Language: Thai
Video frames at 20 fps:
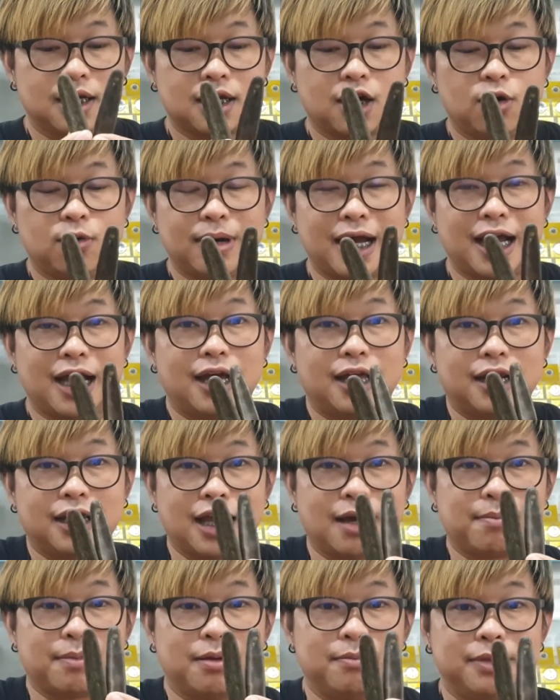เข้ามานะ
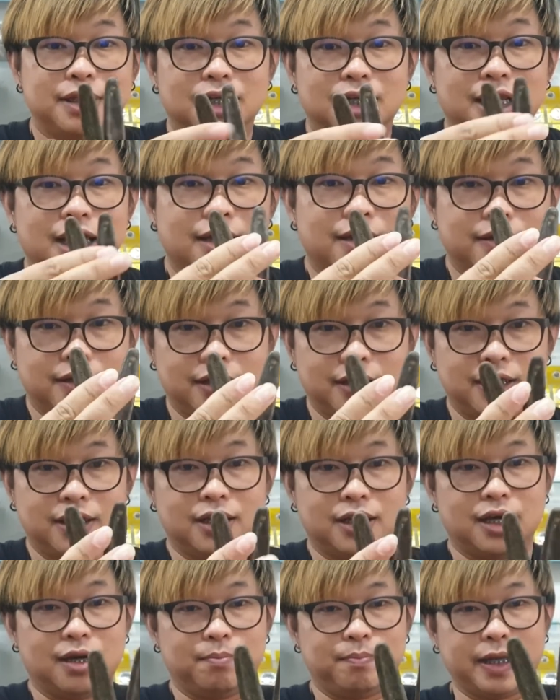ครับนะมีเงินแท่งนี้
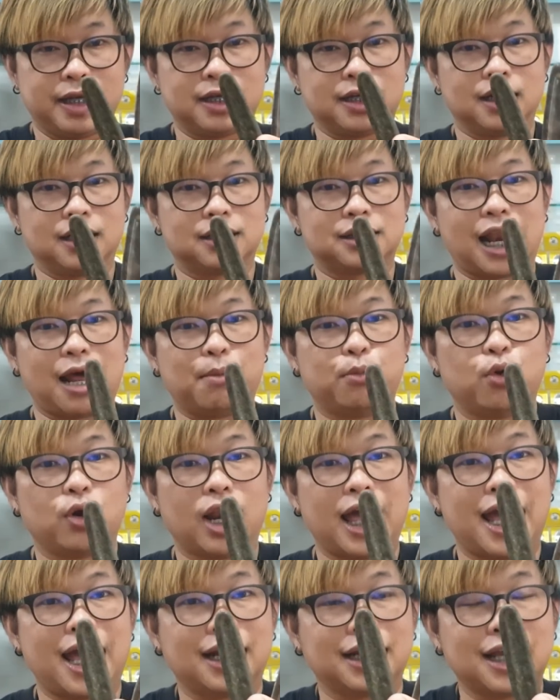นะครับเป็นเงินตราโบ
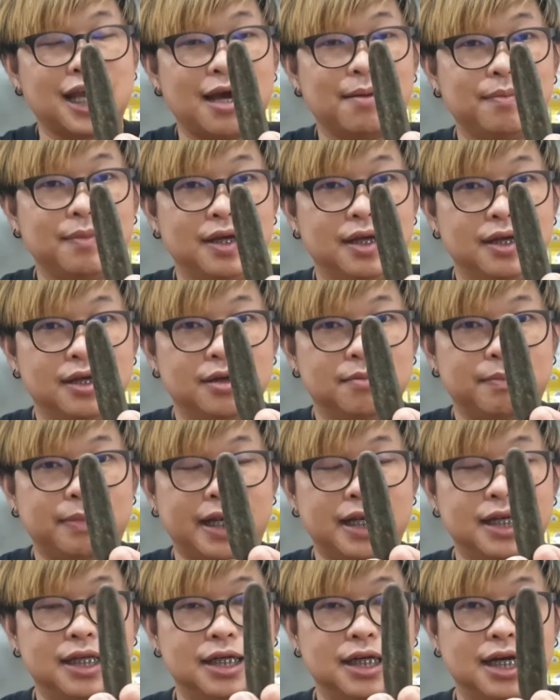ราณครับเป็
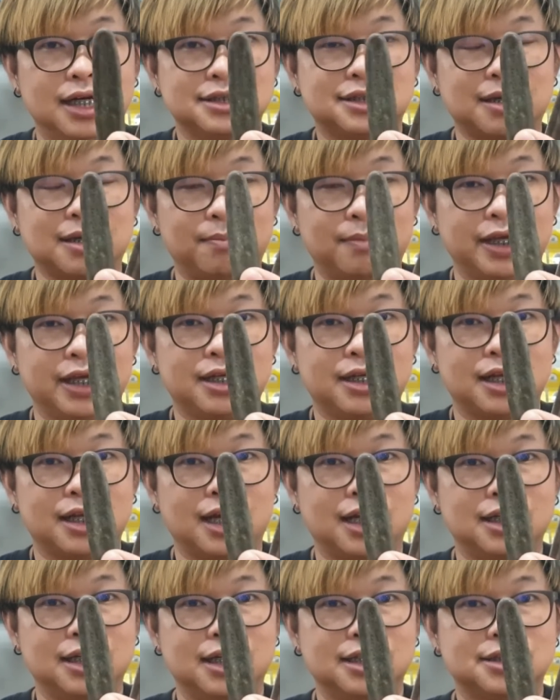นเนื้อสำริดนะ
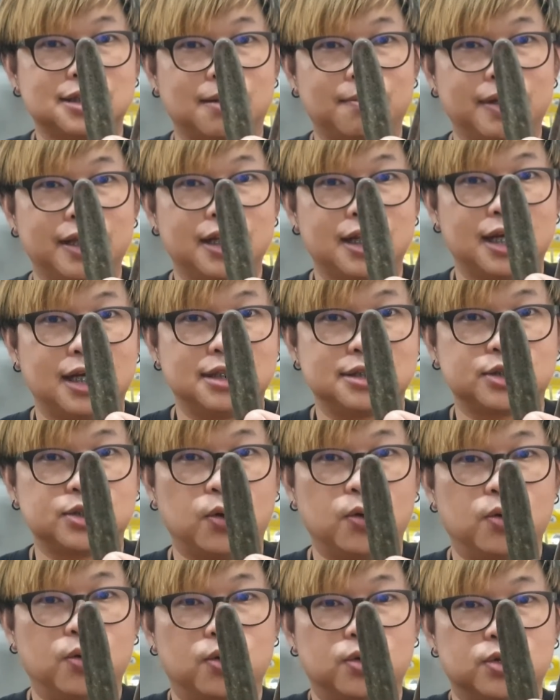ฮะเนื้อสำริดนะฮะ
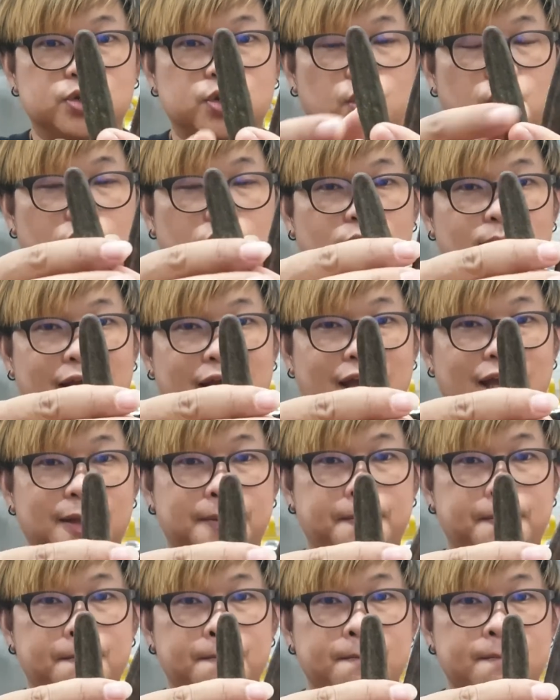ส่งส่งเข้ามา
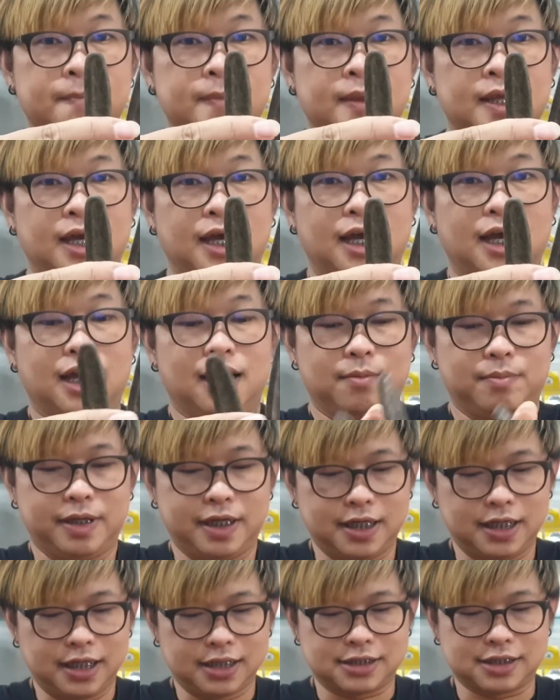อ่าเป็น
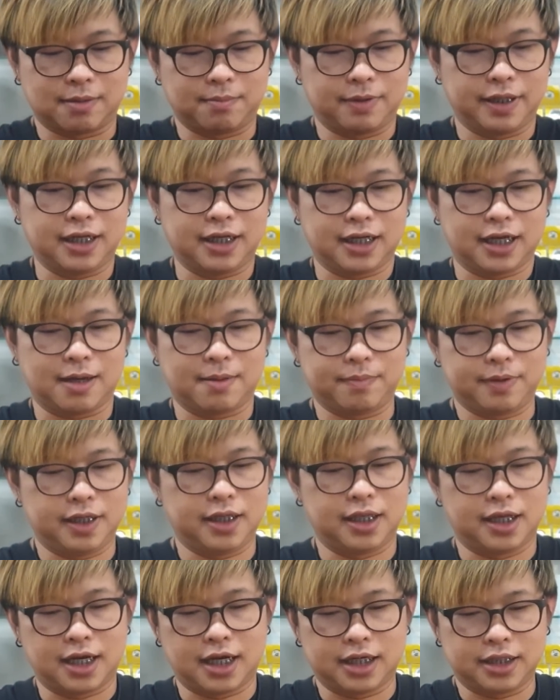เนื้อสำริดนะครับ
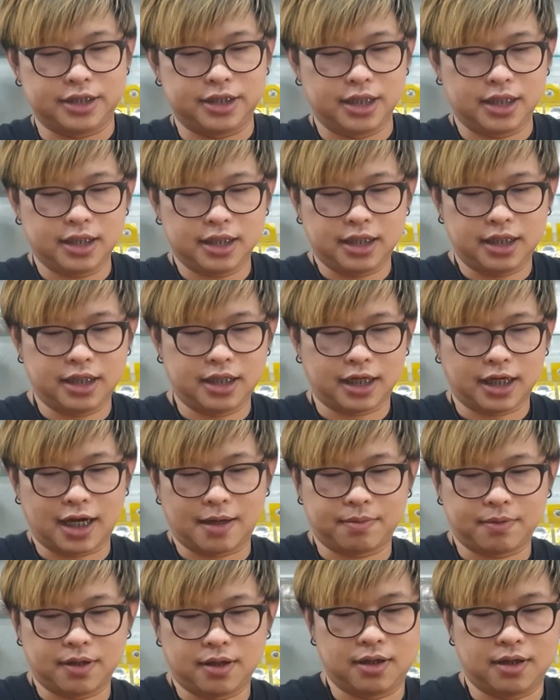นี่นะฮะชิ้นนี้นะครั
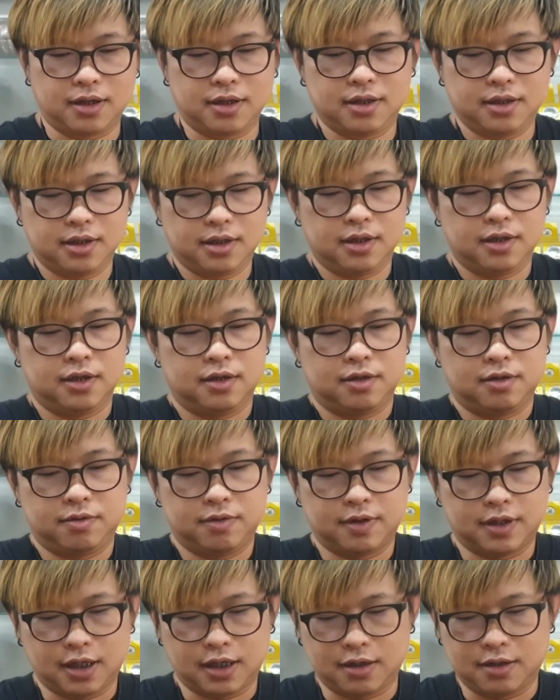บก็
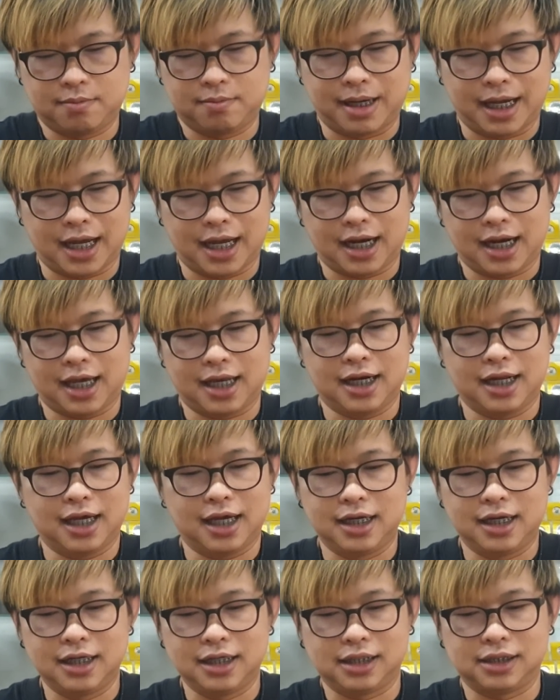มาละนะ
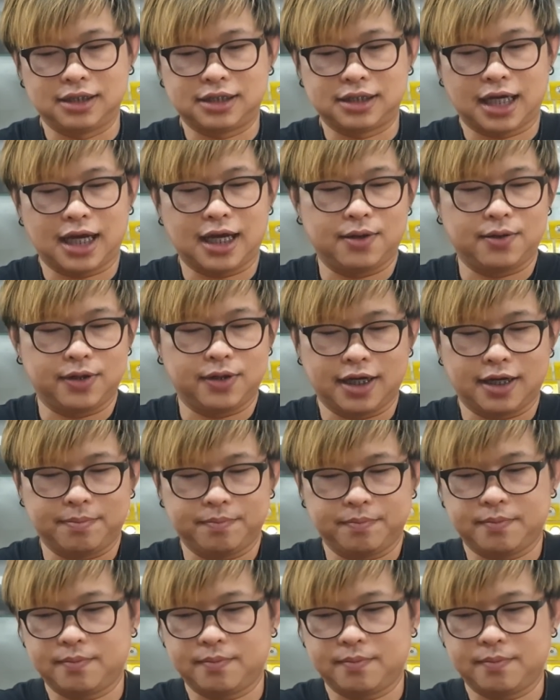ฮะหนึ่งเจ้านะครับ